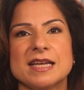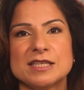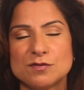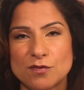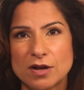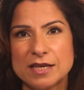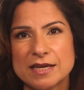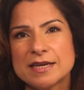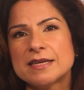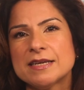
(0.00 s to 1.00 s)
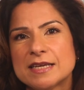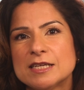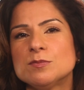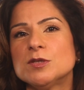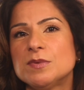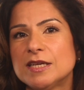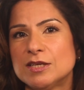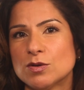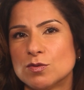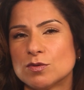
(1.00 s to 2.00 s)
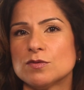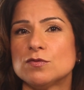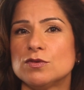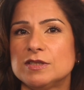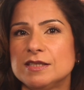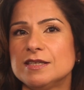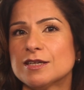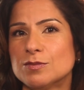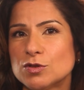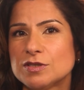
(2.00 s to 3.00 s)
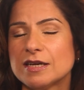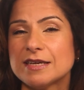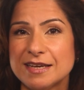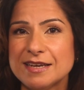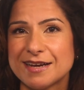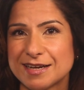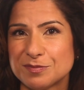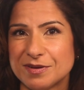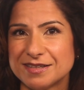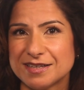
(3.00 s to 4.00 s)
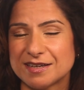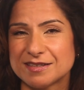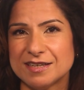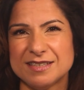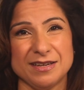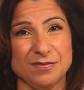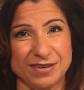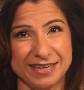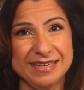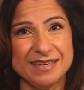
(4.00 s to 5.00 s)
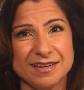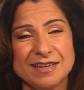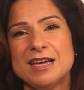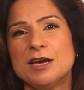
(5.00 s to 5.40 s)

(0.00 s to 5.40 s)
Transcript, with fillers: Das volljährige Kind mit Behinderung, für die ihre Mutter Kindergeld beantragt hat, war hier